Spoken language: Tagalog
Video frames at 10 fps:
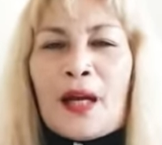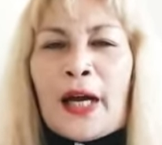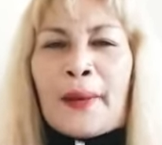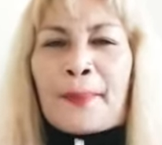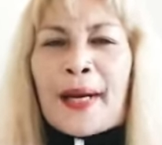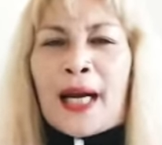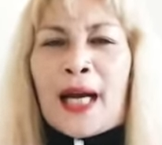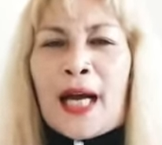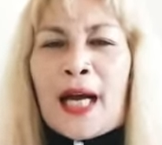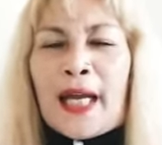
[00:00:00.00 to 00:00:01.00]
uh, parang
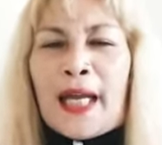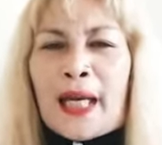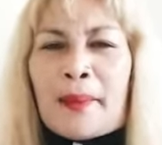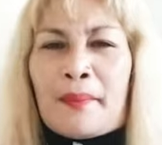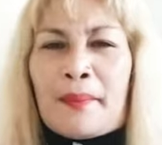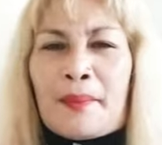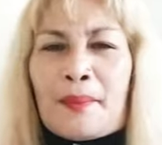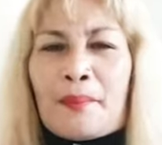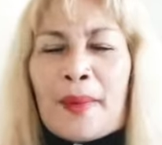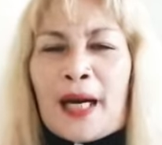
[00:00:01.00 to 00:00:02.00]
hangin na
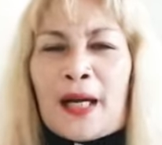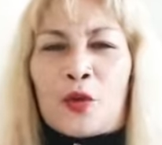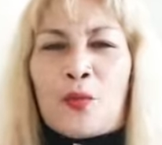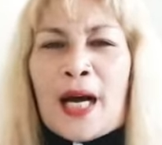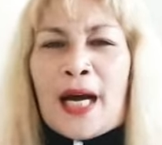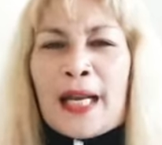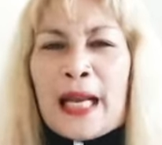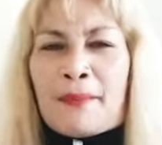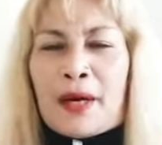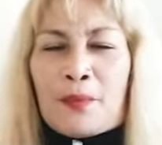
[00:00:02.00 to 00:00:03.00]
parang dumaan
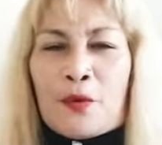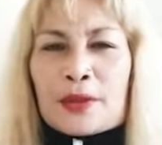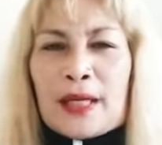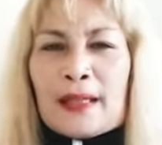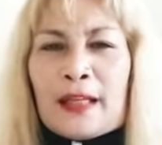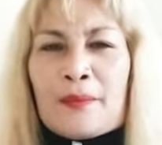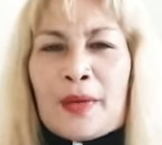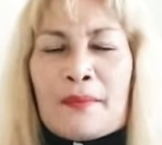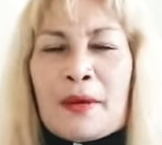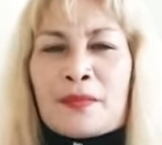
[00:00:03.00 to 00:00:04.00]
lamang po sa ating
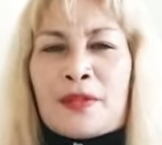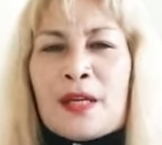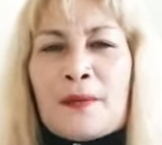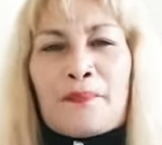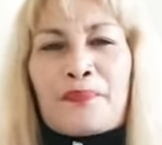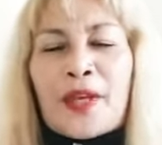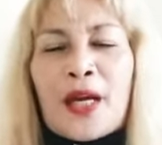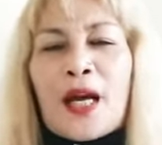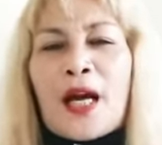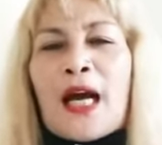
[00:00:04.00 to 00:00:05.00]
mga mamsi.
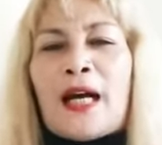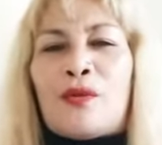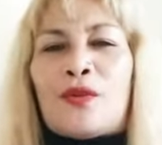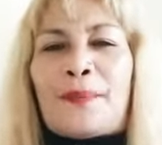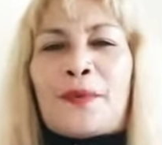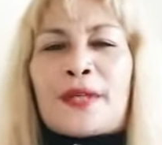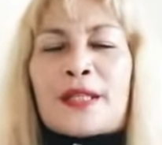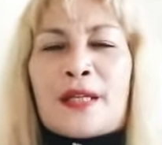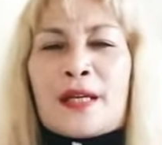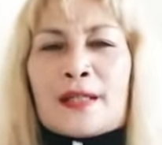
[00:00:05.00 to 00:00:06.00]
Ang una pong
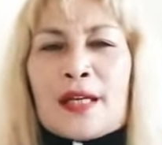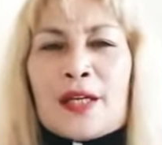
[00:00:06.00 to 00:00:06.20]
i-share sa